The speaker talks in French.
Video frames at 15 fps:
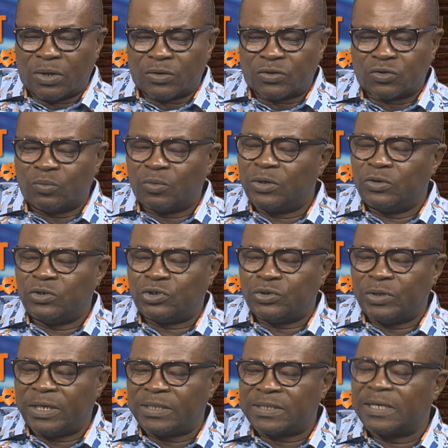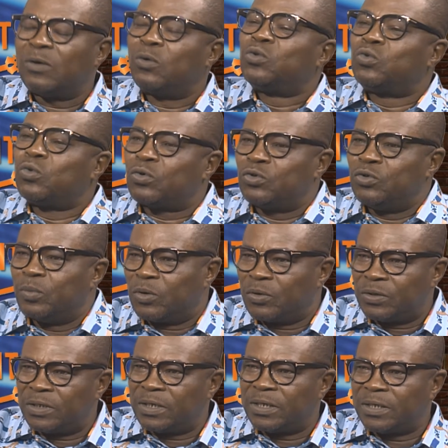ce mois de juillet, c'est Autour du
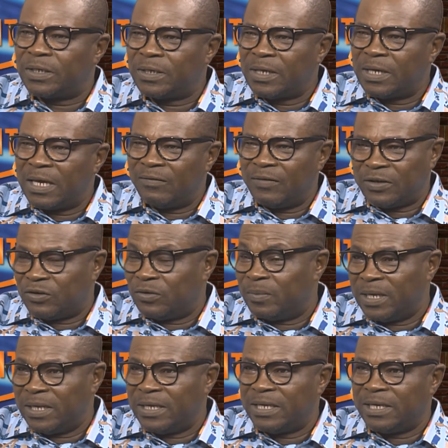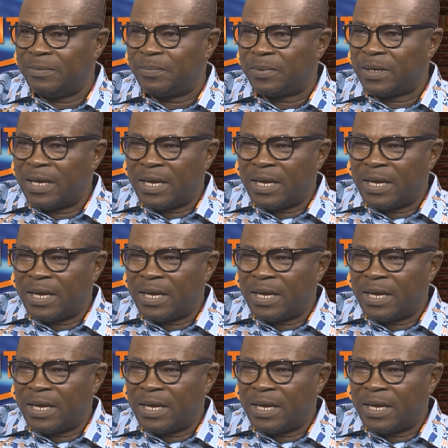monde avec une belle équipe.